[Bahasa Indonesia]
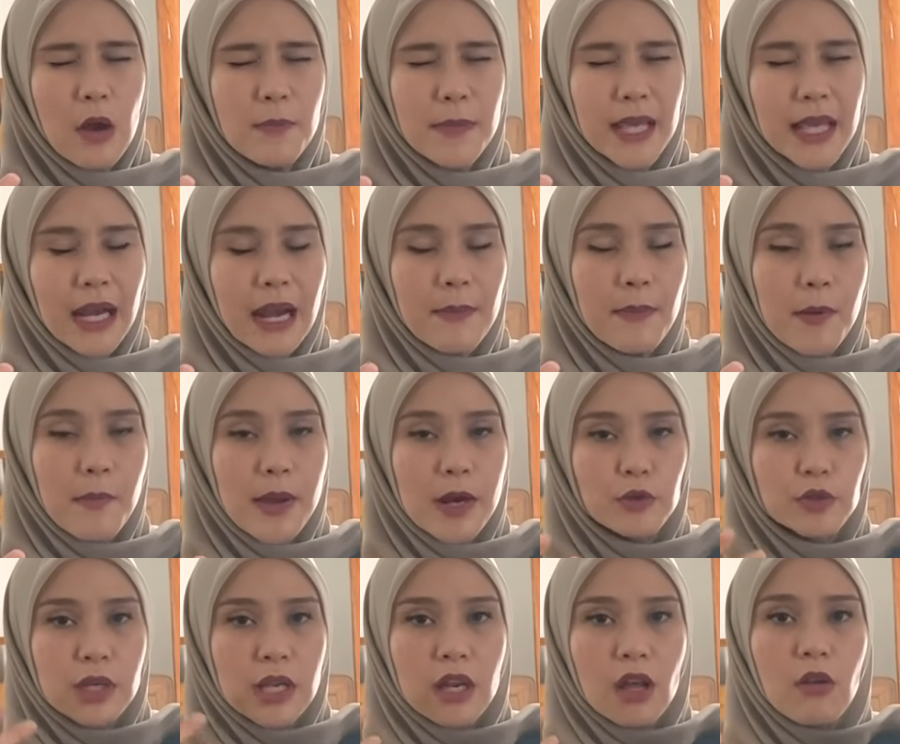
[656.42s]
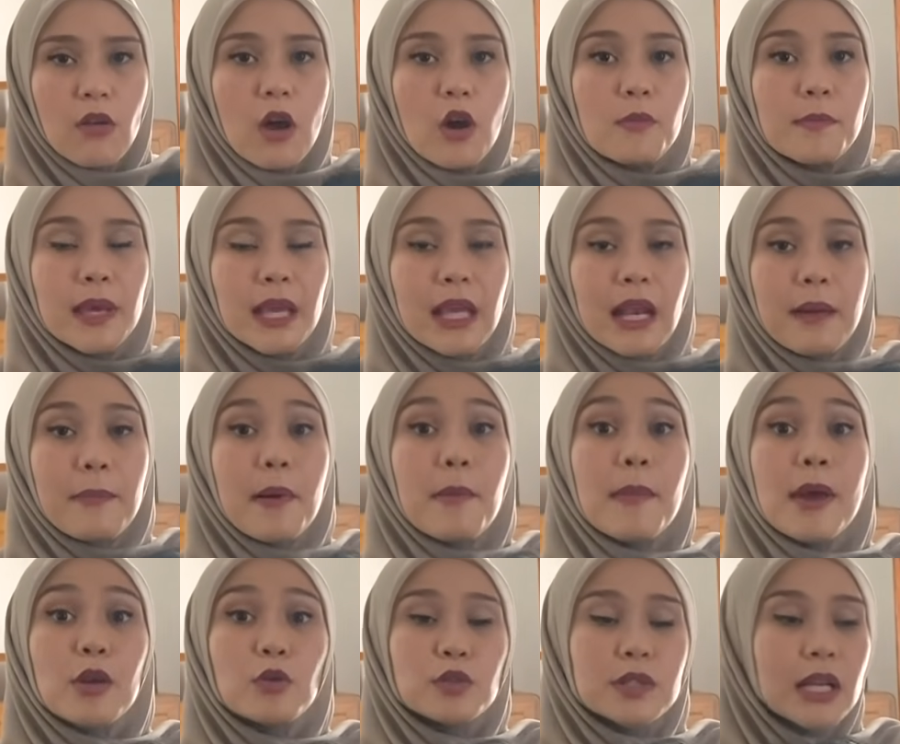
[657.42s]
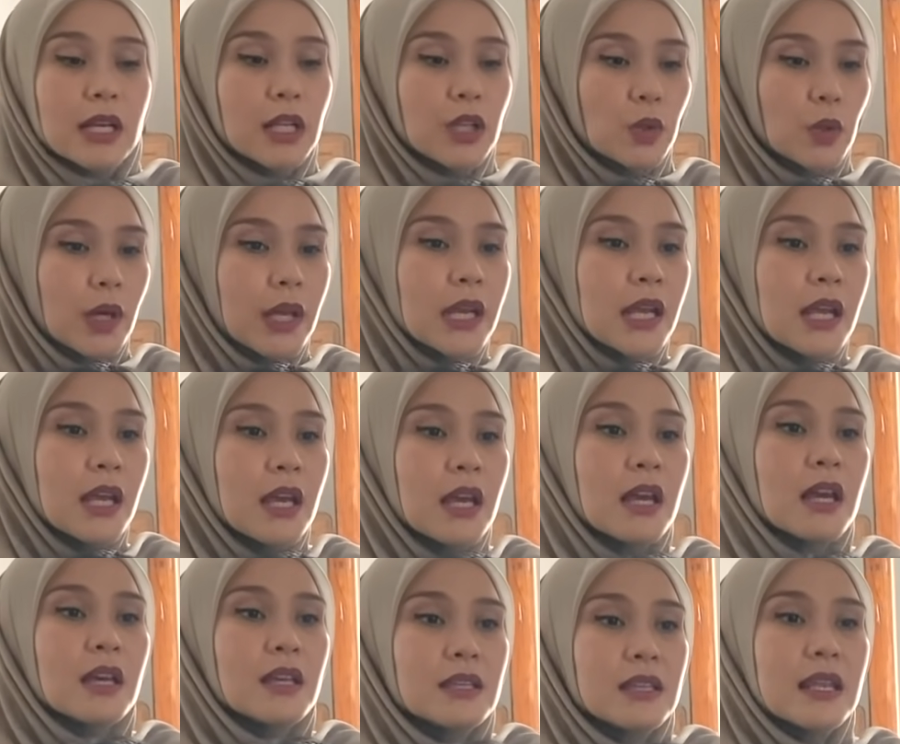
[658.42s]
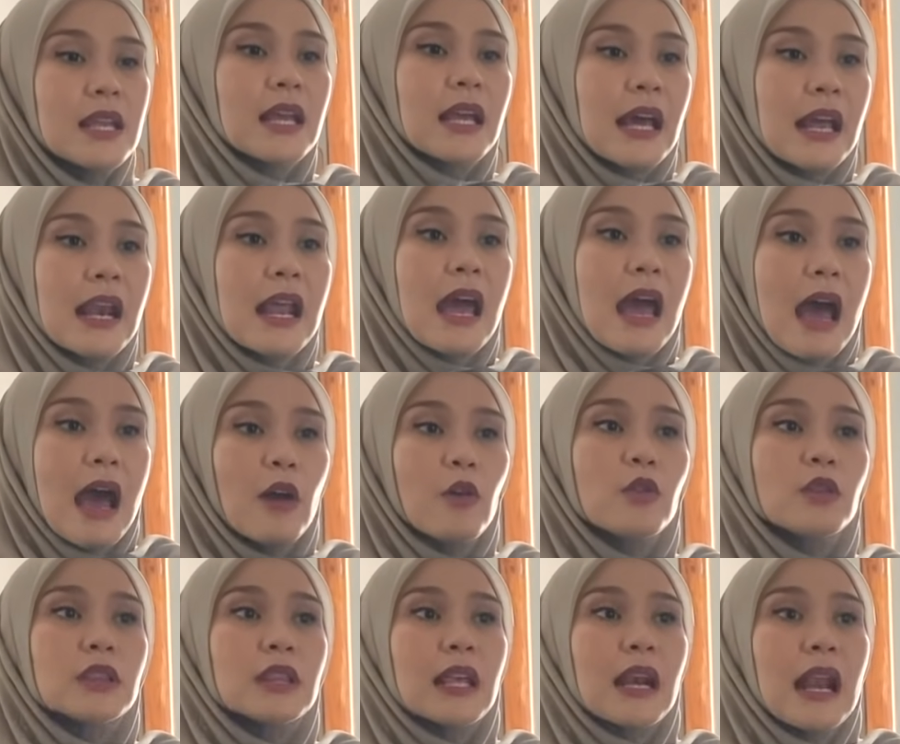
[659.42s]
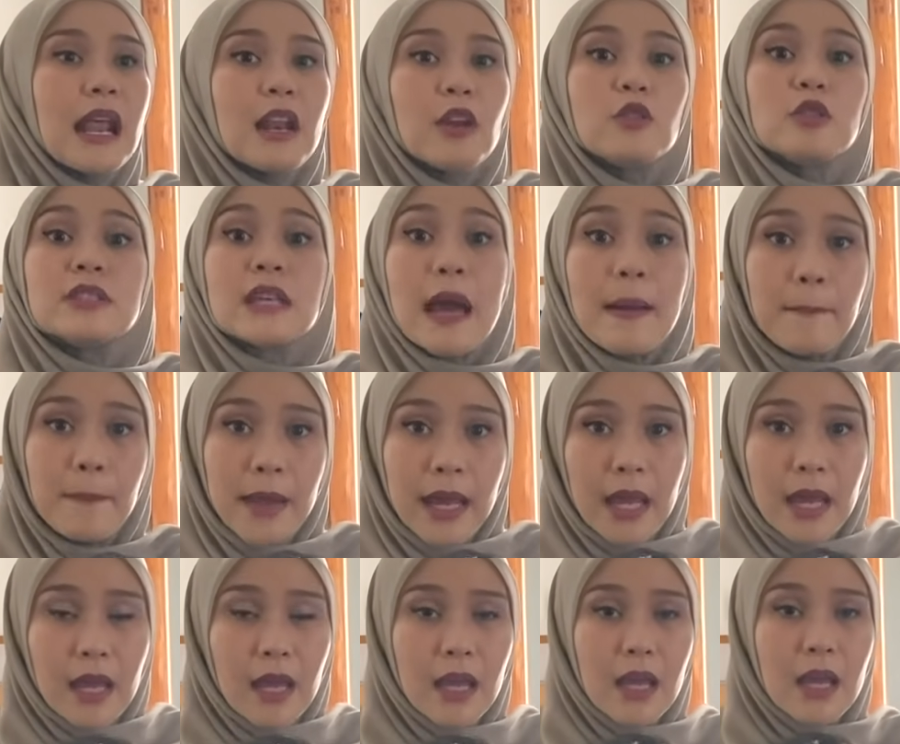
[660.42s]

aku mikir apa barusan ya Allah aku mikir apa barusan gitu kan jadi karena aku terlalu capek